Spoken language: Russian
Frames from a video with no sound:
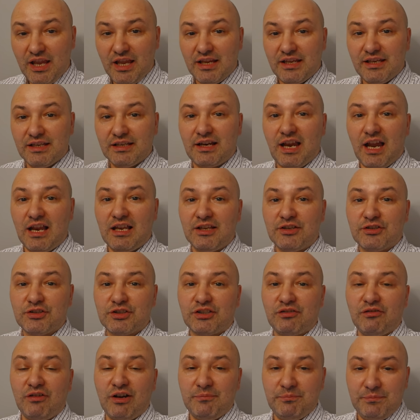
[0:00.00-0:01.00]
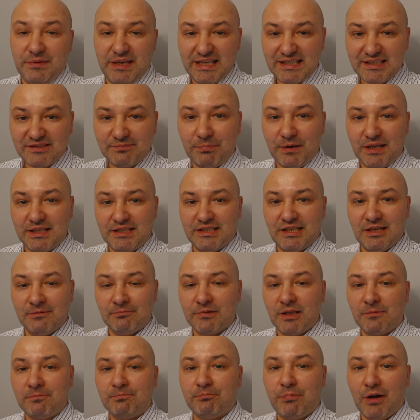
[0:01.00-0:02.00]
и количества мест в
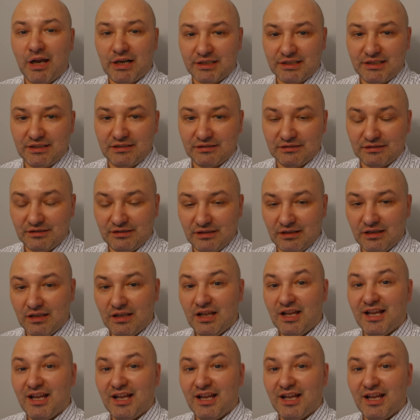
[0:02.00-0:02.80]
подземном паркинге.